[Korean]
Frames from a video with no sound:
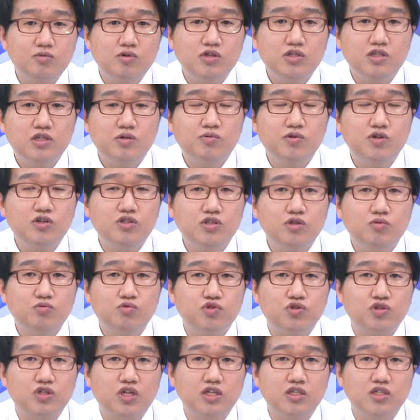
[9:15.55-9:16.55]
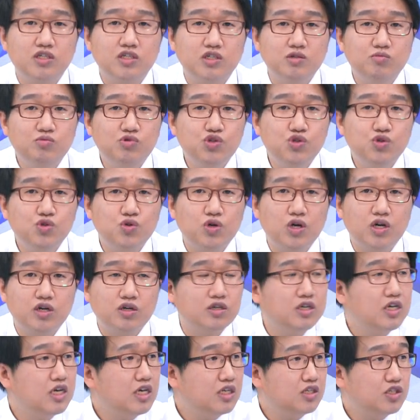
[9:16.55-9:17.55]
현재 편의점주 사실은 음식료가 거의